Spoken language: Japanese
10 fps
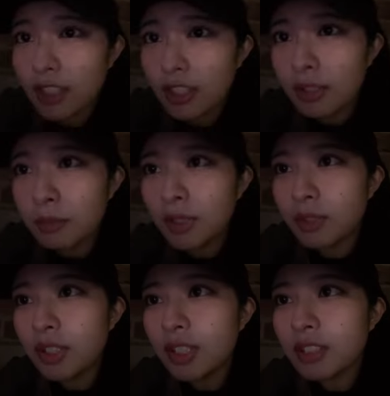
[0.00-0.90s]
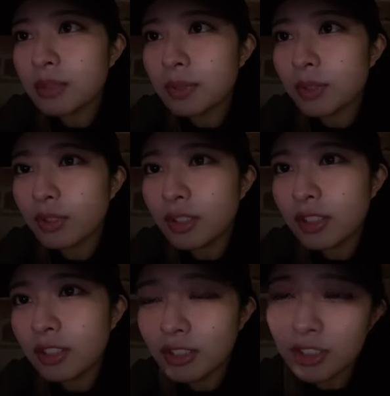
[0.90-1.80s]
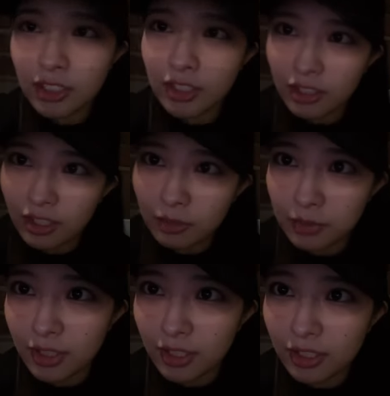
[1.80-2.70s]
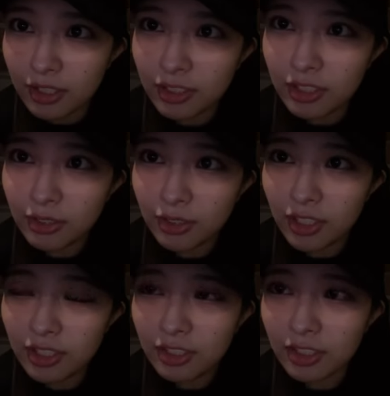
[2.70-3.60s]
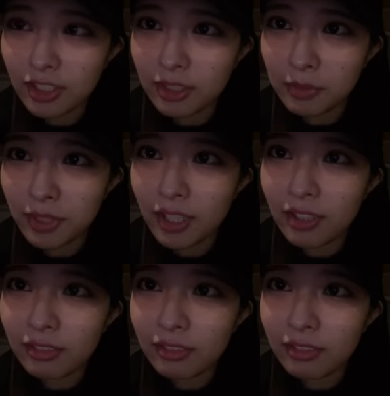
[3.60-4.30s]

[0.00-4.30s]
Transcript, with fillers: いからまあとりあえずまあこんな感じでいっかみたいな感じでとりあえずやってみた。